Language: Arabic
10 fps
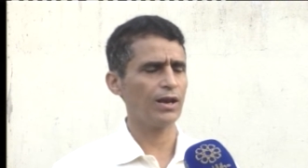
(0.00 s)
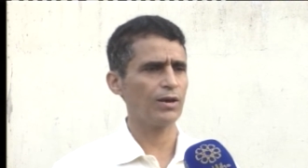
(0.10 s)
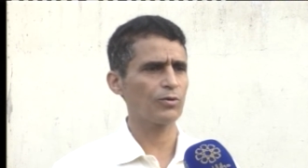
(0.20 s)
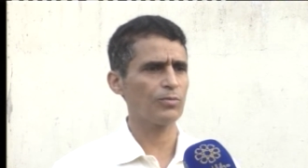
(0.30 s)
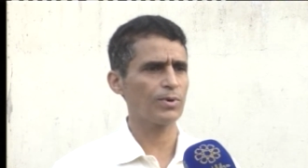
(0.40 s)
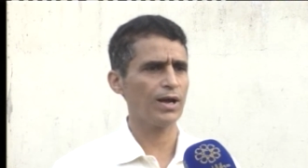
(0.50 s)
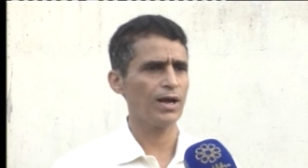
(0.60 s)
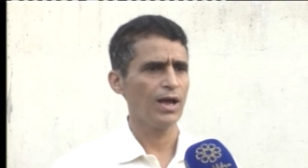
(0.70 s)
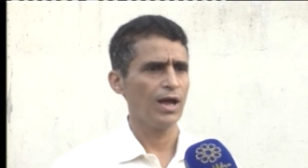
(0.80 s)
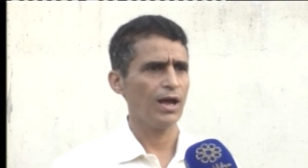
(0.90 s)
الكبرى
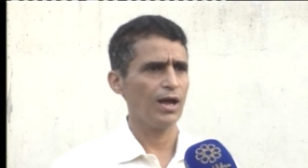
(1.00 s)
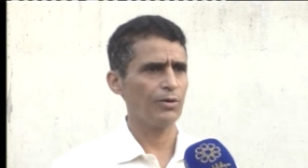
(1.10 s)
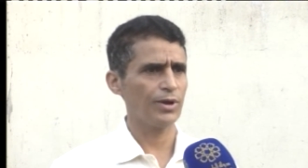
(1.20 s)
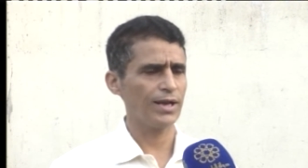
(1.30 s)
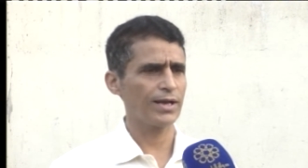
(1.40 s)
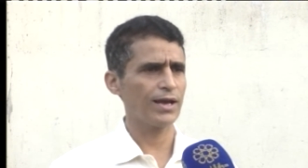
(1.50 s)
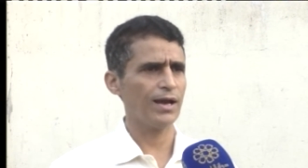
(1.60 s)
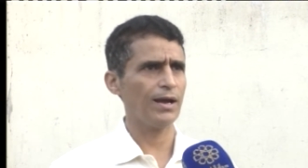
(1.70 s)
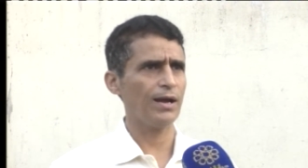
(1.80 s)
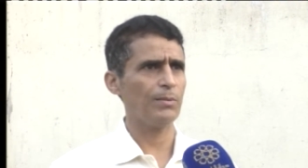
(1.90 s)
هنالك
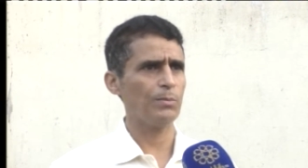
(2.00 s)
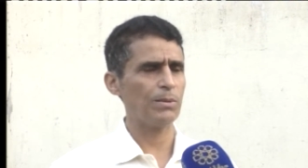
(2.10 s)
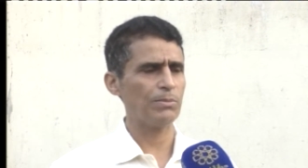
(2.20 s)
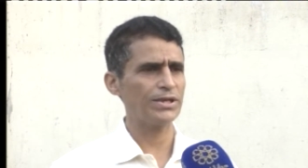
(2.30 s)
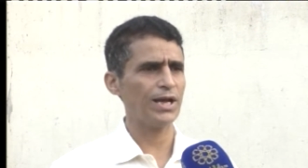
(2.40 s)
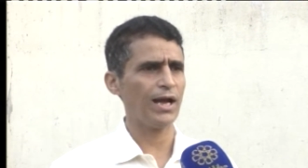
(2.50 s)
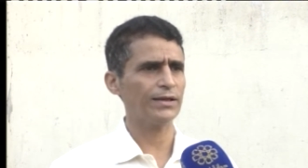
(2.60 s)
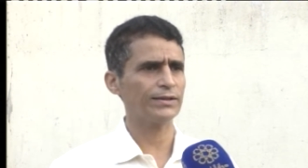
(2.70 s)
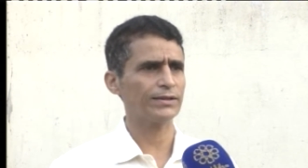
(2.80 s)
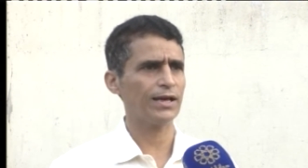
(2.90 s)
مجاعة
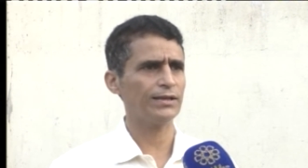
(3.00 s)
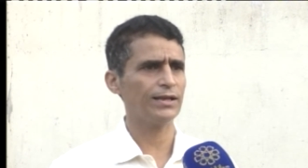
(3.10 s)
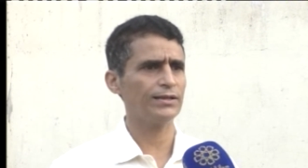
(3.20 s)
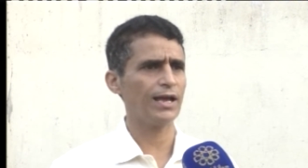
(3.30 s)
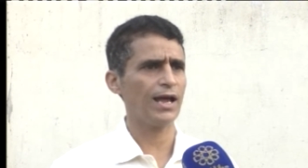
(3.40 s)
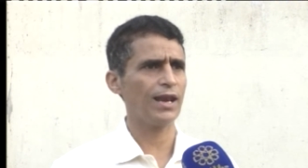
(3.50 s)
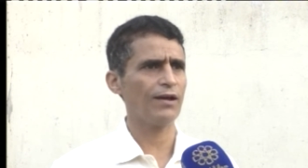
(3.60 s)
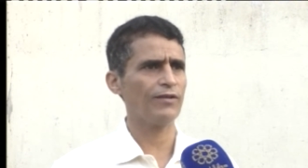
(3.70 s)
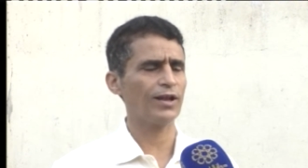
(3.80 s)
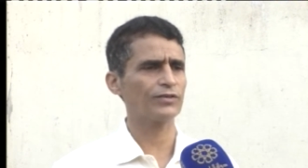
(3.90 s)
تتهدد
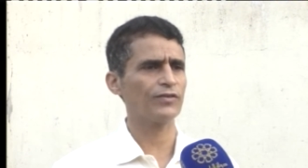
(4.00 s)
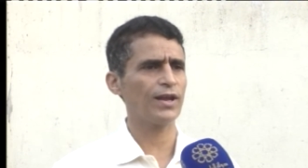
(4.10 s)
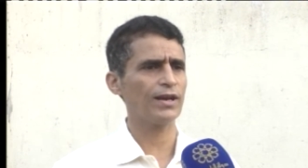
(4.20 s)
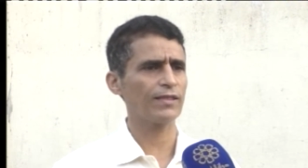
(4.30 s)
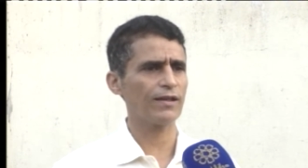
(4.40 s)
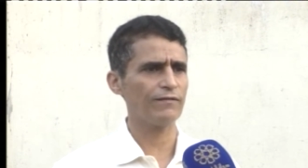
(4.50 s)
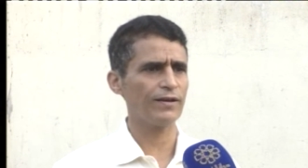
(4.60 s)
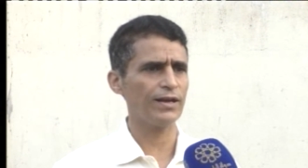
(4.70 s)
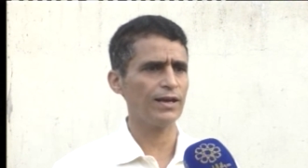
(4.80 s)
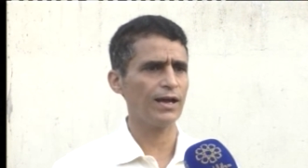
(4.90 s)
آلاف الأطفال
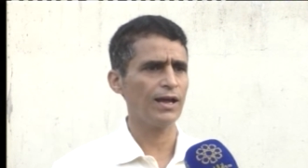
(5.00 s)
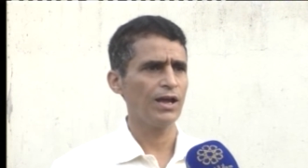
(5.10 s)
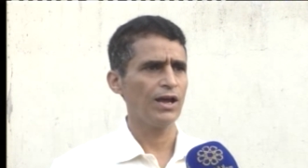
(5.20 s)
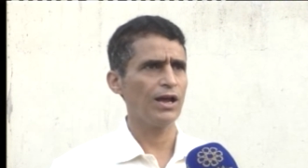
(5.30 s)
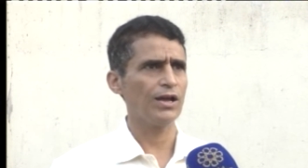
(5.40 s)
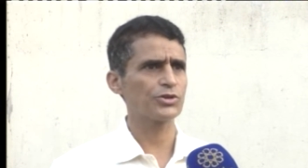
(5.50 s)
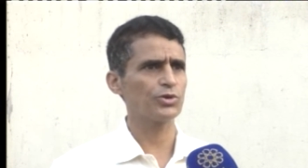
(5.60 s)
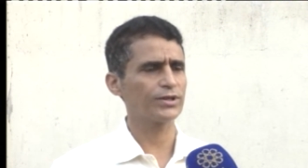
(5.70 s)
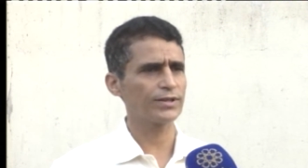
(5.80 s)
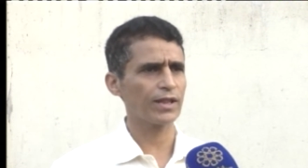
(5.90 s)
إضافة إلى
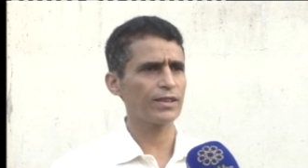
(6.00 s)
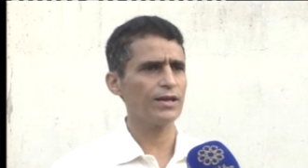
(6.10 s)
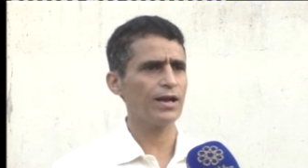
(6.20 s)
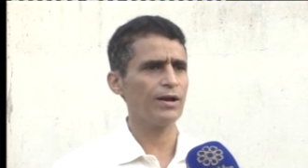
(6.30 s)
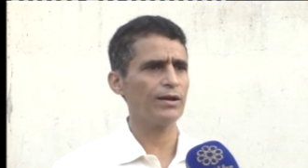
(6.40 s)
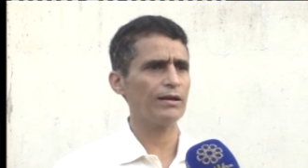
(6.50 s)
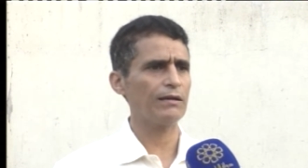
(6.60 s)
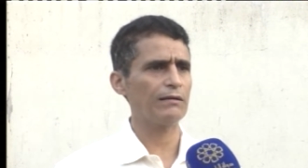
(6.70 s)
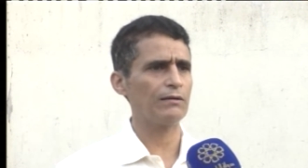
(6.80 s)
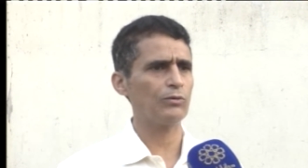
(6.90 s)
سوء التغذية
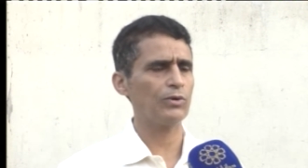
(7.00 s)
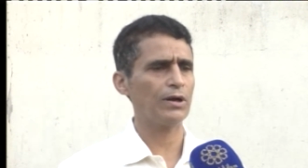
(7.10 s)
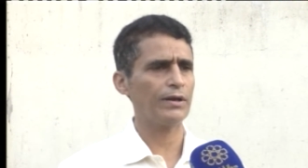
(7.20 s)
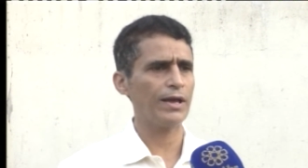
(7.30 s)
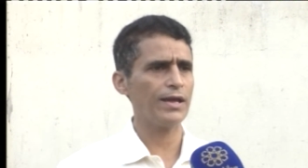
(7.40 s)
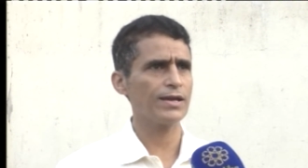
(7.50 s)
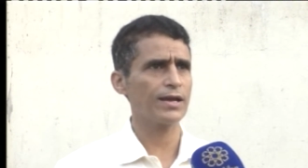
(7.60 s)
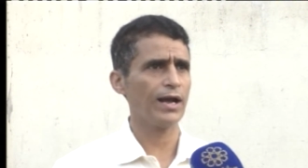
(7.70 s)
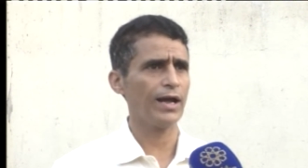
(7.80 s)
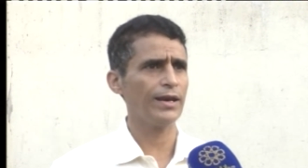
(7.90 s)

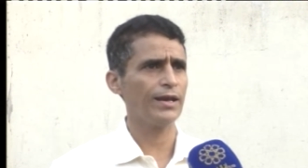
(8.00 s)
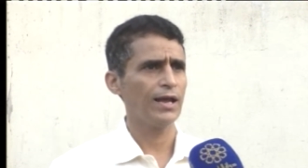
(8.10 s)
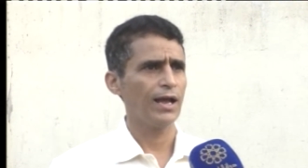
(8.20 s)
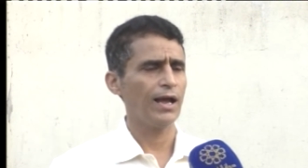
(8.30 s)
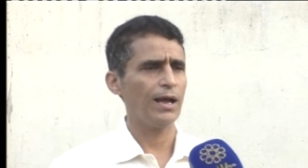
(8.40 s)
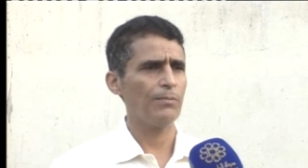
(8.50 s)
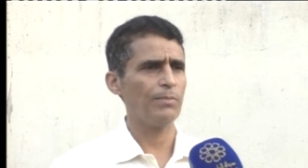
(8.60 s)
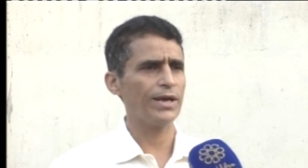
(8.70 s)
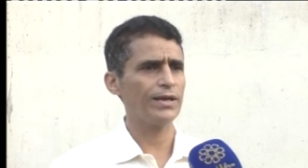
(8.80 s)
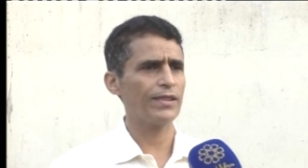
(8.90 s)
وناهيك عن
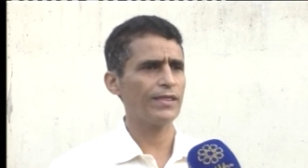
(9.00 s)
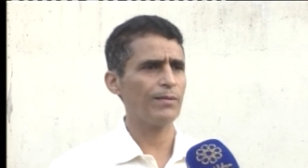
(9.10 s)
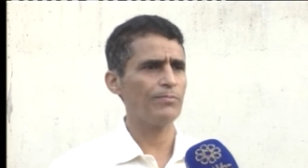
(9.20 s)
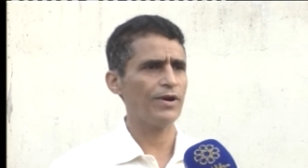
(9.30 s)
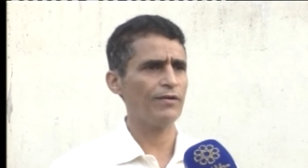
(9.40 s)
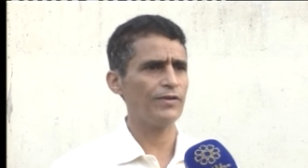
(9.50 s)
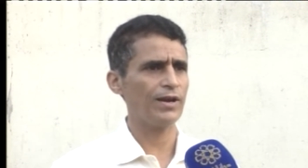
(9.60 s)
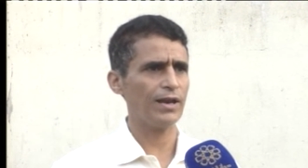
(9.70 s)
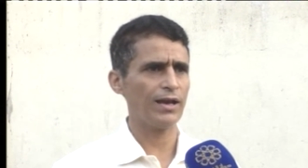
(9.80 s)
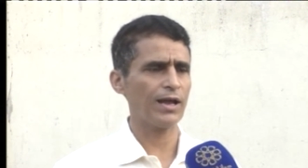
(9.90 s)
من يذهب في
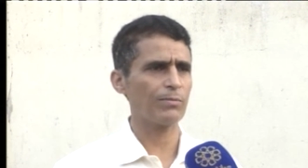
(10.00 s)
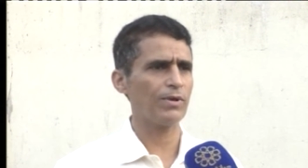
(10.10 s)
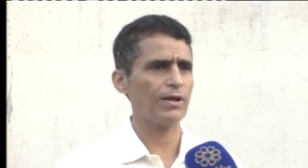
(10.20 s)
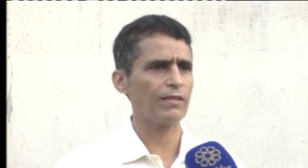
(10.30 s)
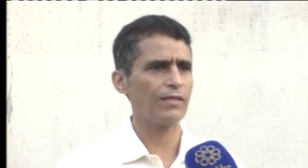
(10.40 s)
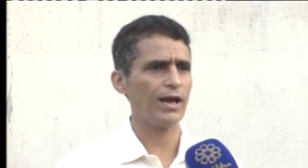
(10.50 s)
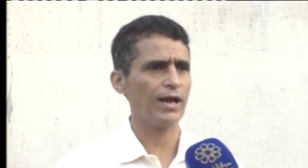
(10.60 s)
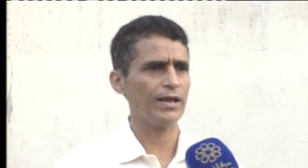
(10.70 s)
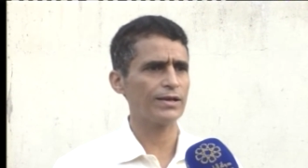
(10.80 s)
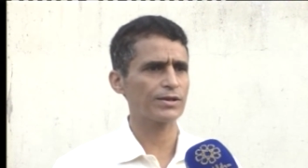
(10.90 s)
الحرب
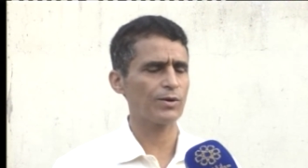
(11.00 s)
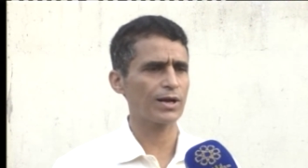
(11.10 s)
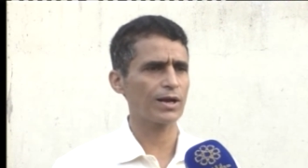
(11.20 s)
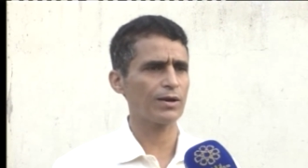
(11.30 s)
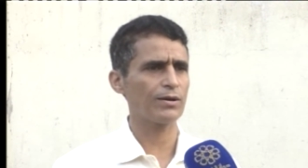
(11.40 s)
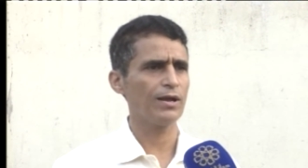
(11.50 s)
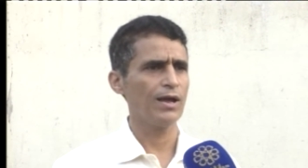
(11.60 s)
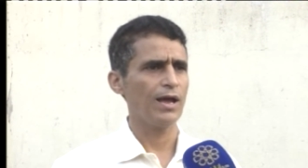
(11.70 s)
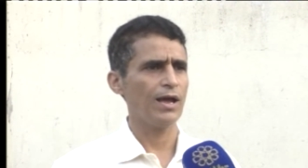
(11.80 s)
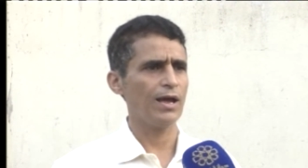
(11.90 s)
ضحايا سواء كان
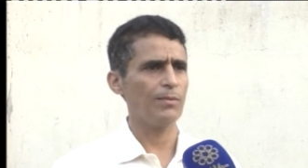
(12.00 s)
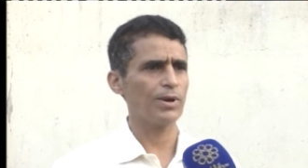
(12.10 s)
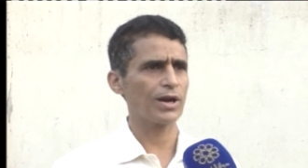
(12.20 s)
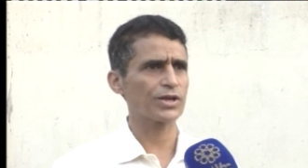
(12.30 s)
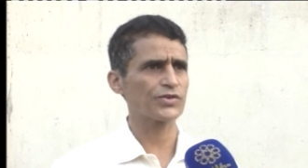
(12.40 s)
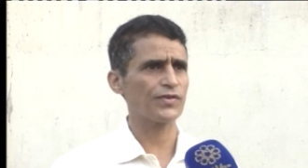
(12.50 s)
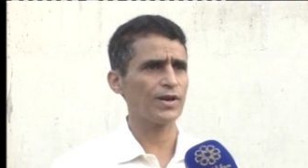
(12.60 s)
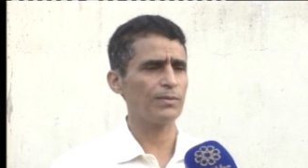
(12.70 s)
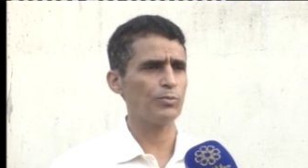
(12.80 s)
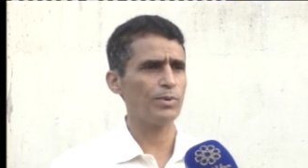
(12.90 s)
بالقصر القصف
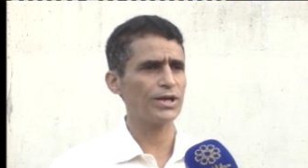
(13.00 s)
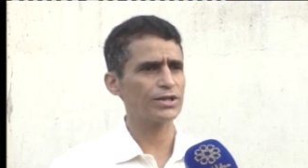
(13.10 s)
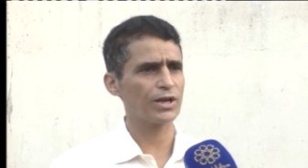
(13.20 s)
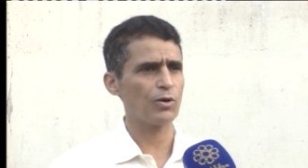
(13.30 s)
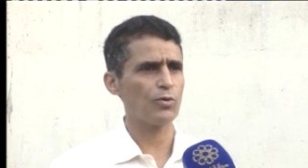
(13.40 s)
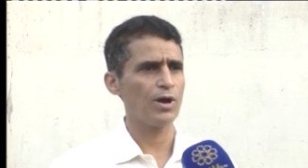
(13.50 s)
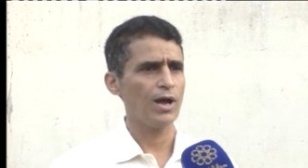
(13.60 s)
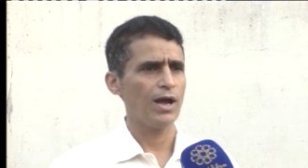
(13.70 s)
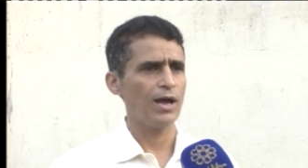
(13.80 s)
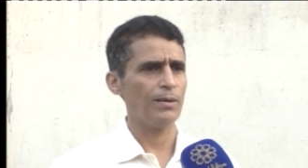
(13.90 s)
المباشر أو
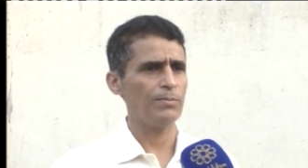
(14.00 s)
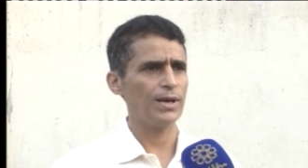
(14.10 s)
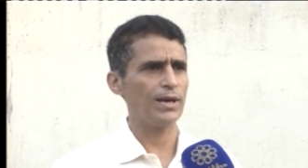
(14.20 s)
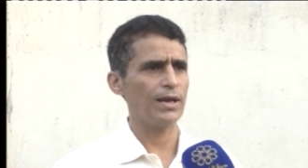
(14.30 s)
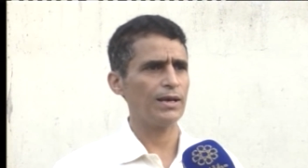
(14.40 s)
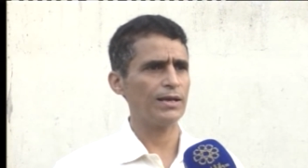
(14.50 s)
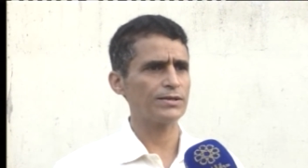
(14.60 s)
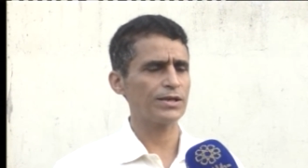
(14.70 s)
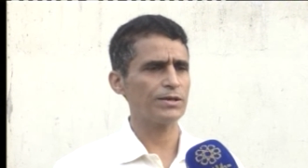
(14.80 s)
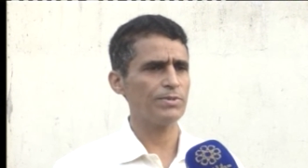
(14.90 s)
آه،
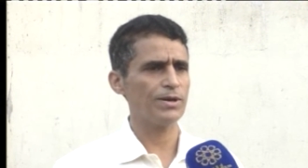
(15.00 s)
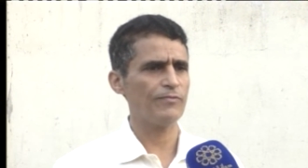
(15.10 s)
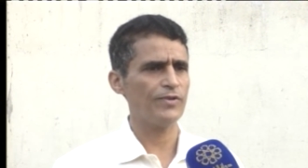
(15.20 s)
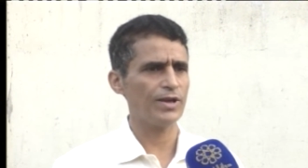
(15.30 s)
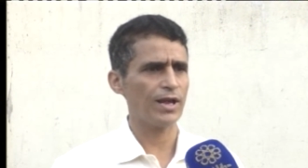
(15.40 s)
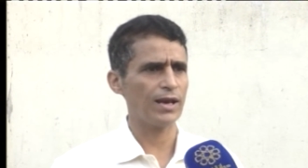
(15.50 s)
بالزي بهم في